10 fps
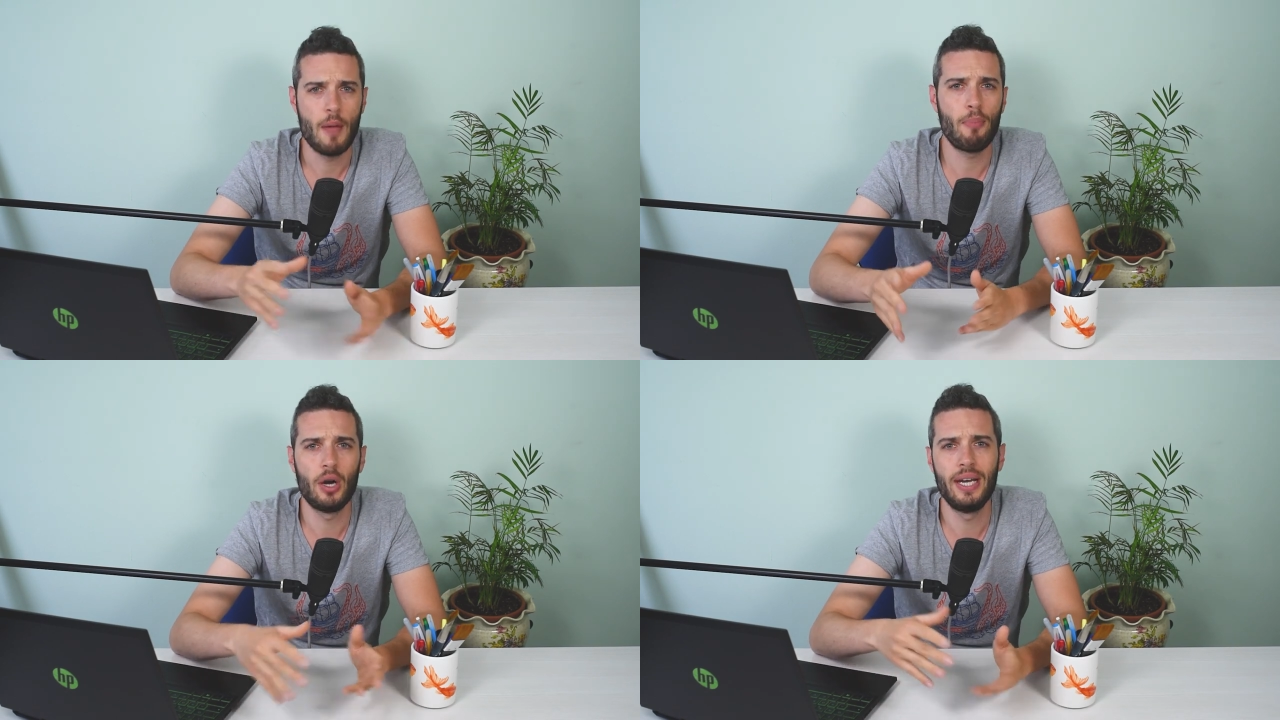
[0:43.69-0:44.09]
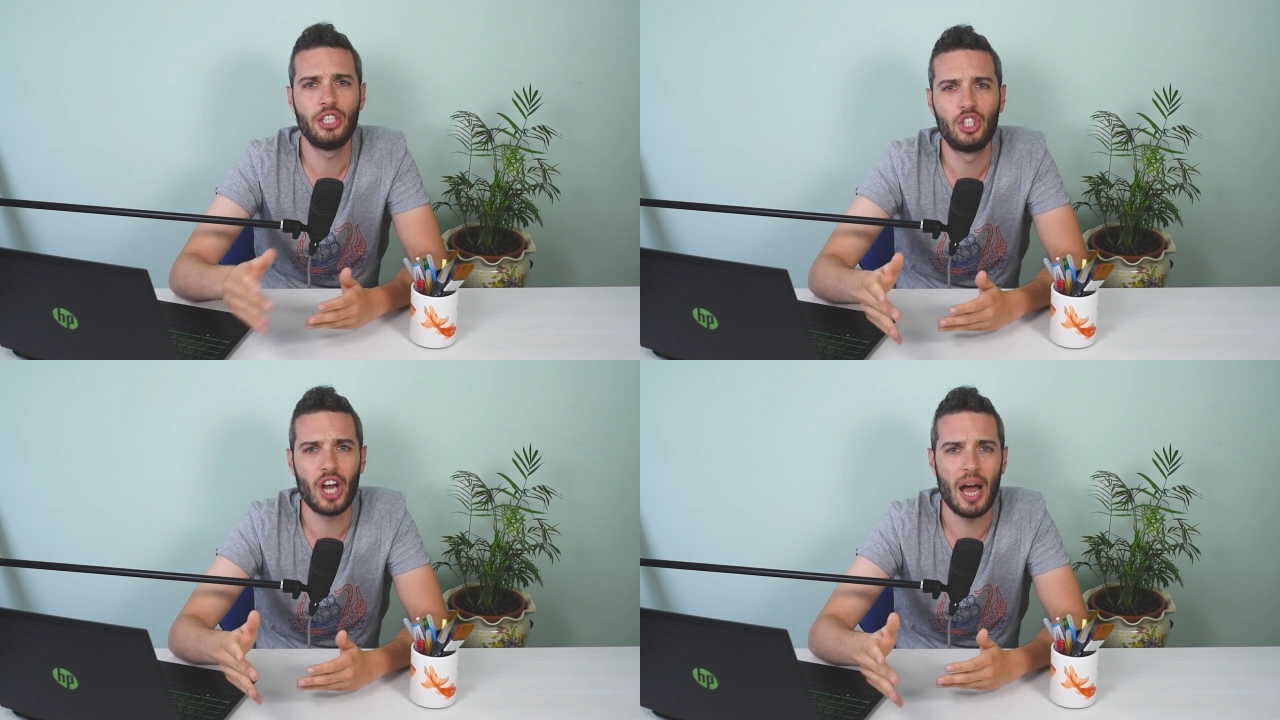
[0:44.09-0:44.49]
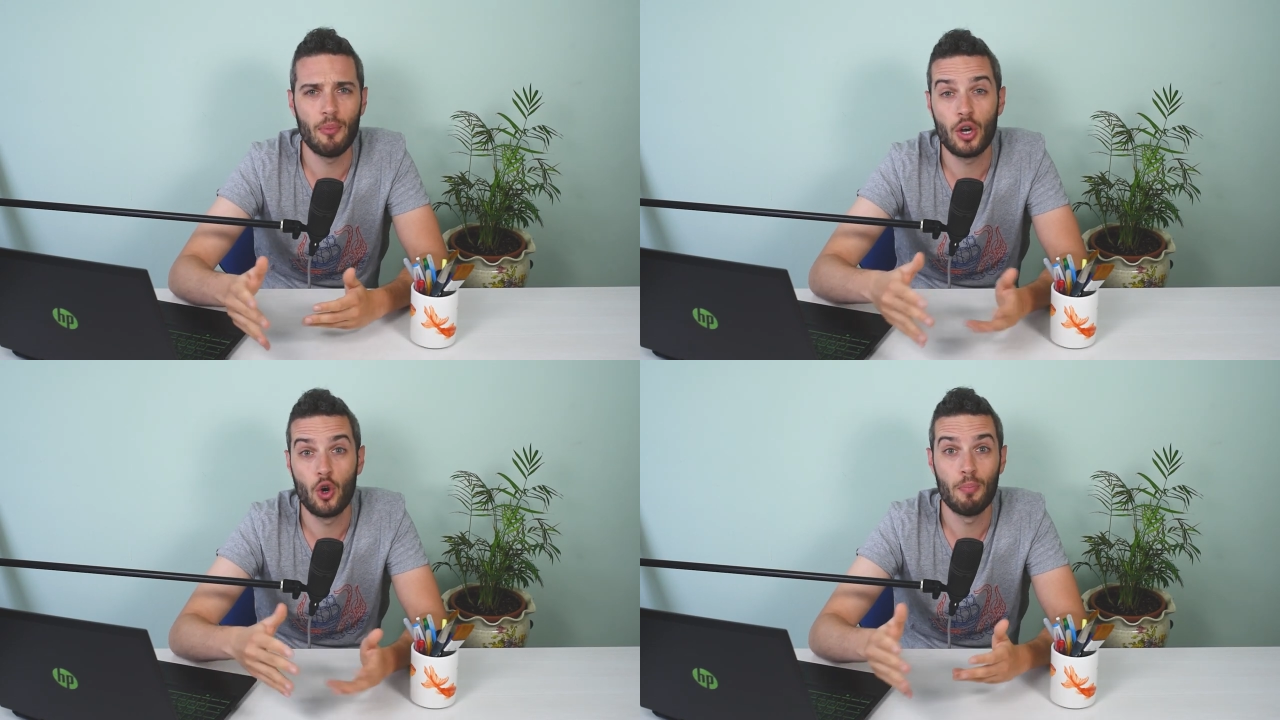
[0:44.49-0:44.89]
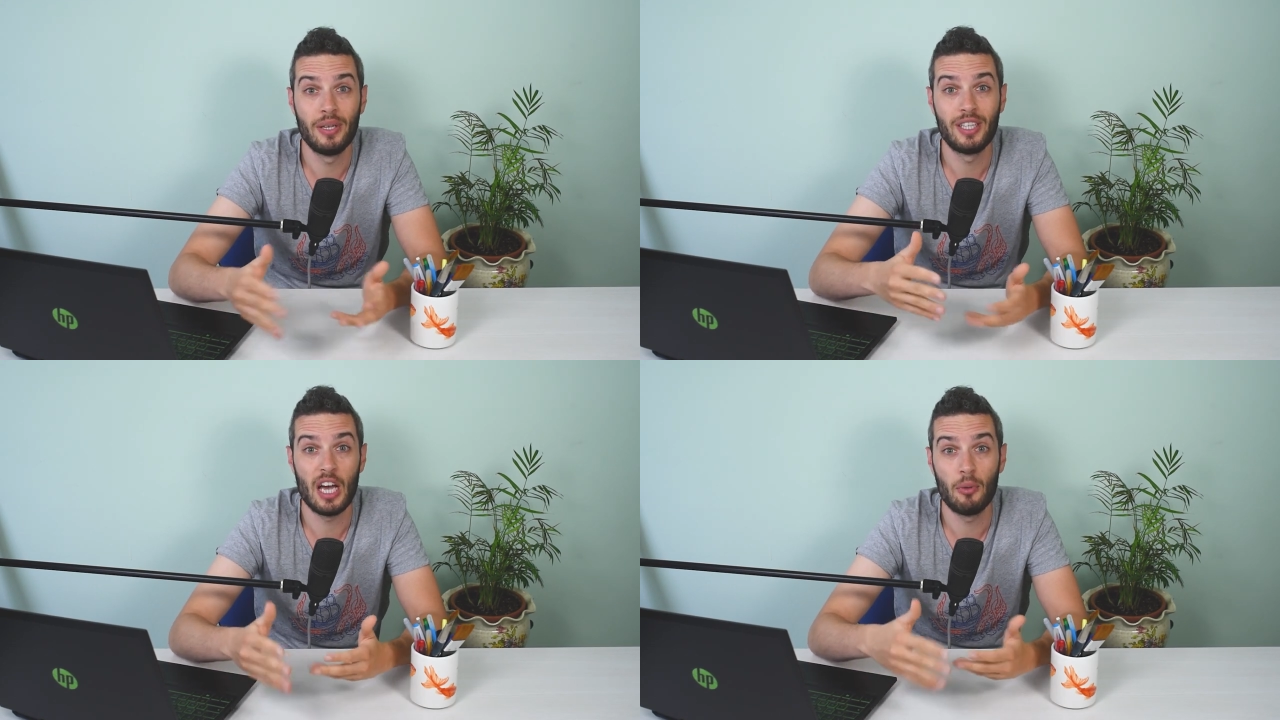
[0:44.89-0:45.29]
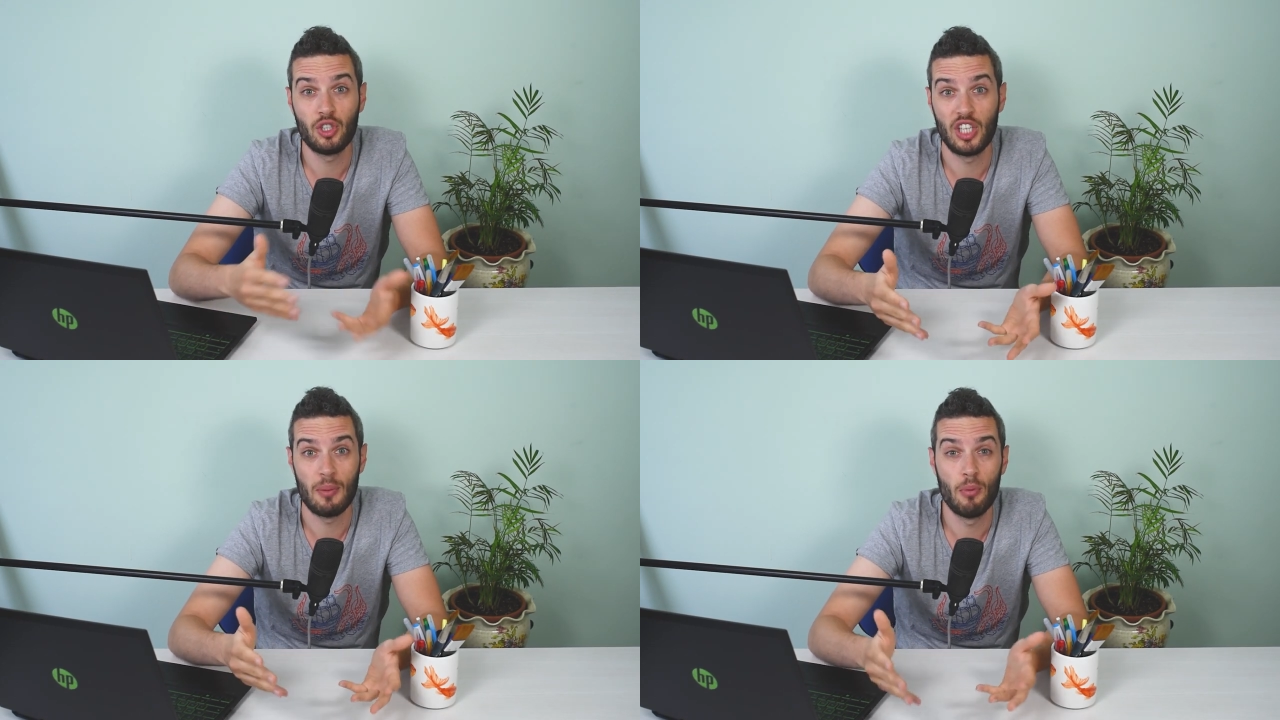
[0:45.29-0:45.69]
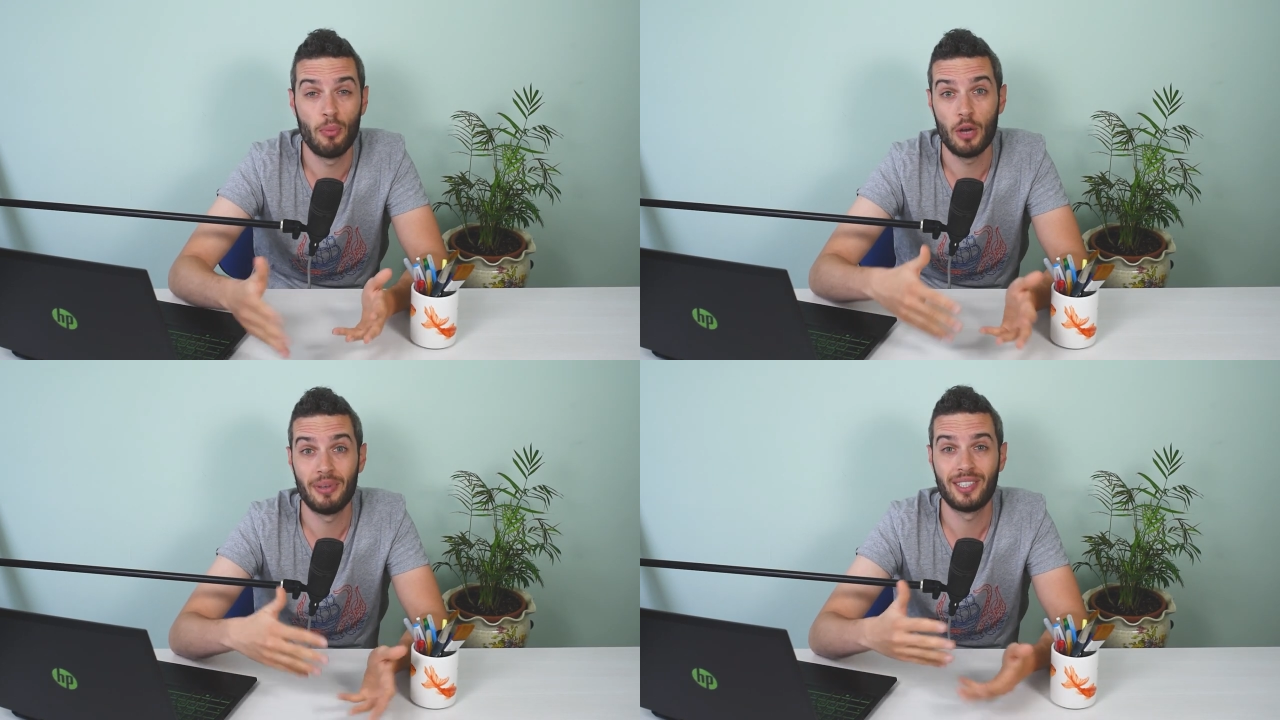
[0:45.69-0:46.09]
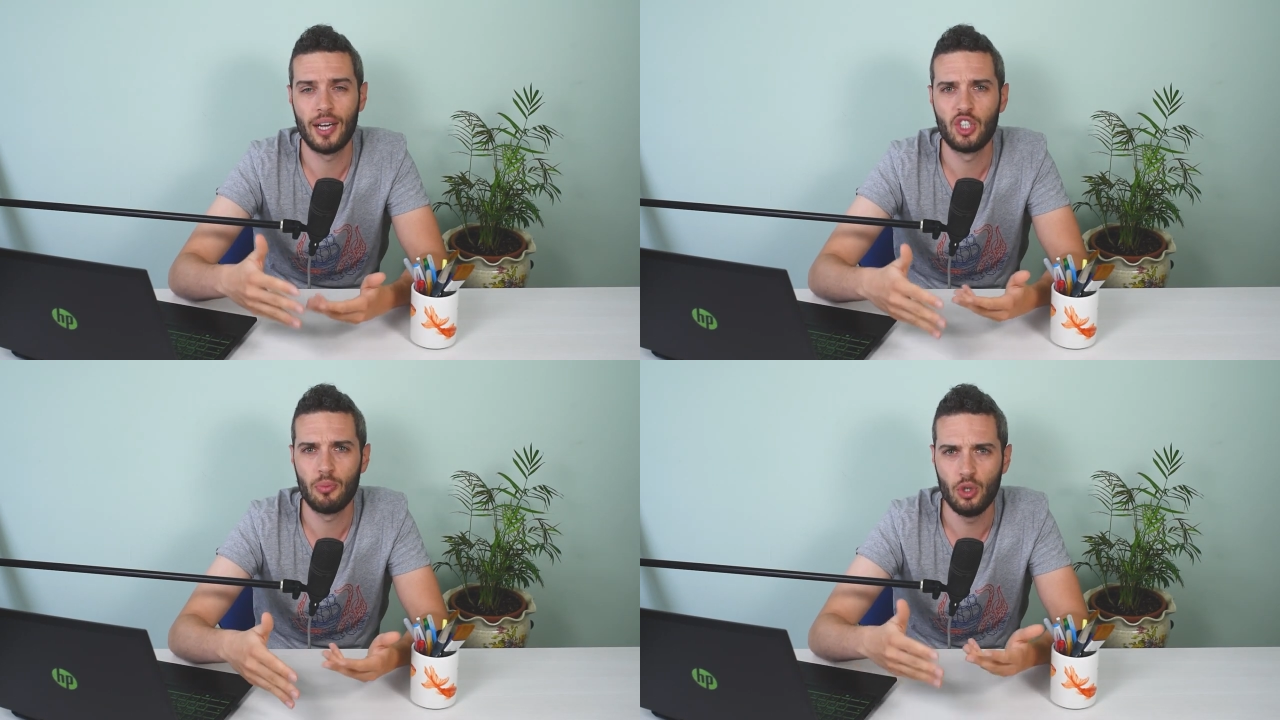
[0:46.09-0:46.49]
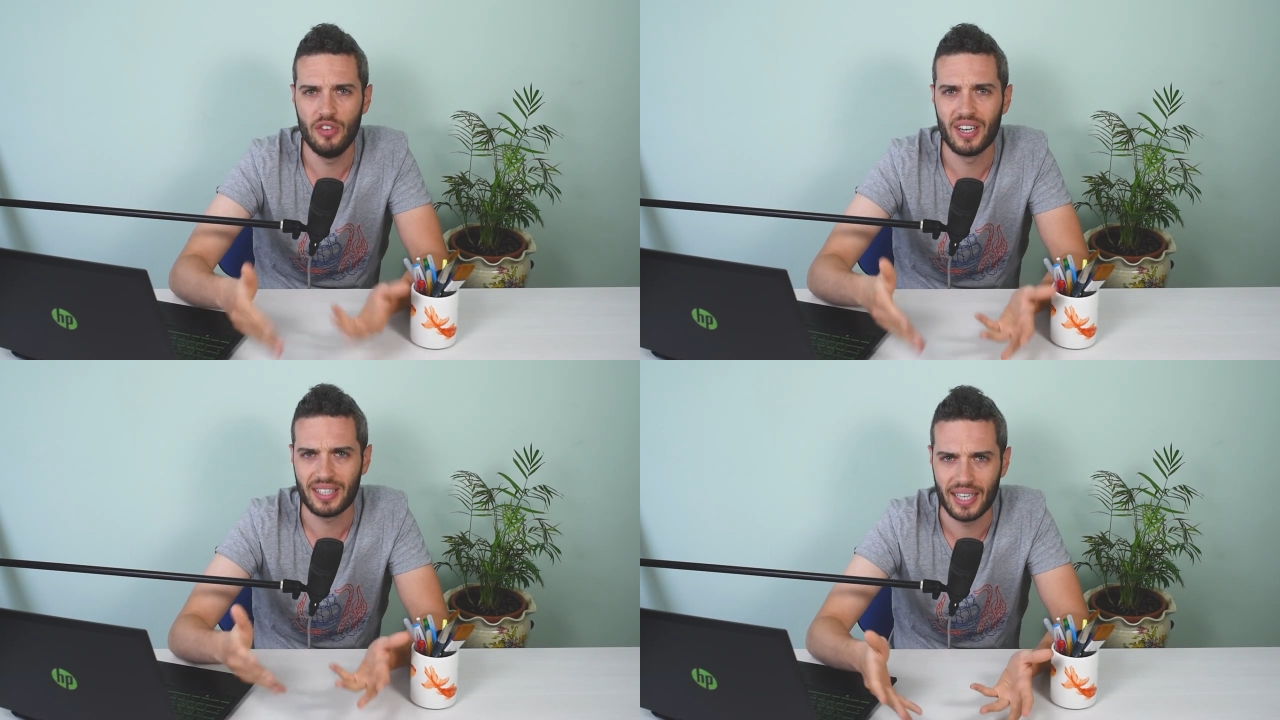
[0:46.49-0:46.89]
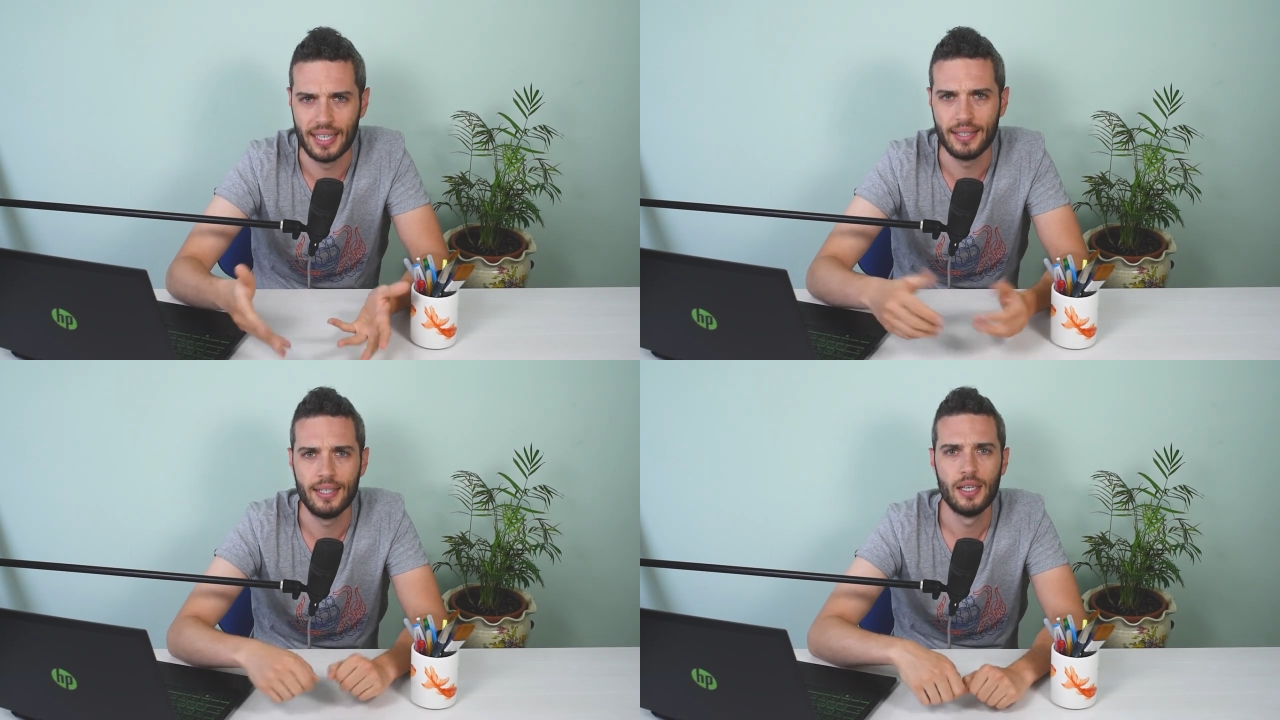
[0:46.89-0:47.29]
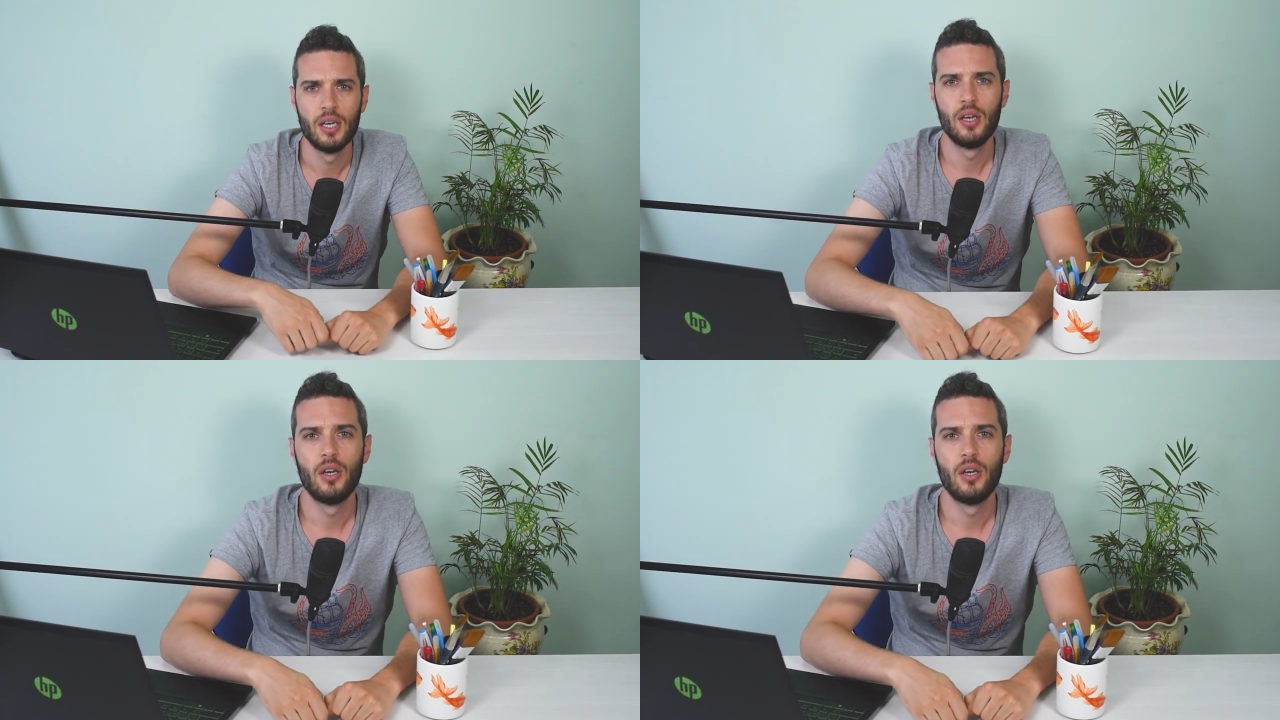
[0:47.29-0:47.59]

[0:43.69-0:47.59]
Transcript: e poi leggiamo e commentiamo assieme un po' i messaggi più divertenti.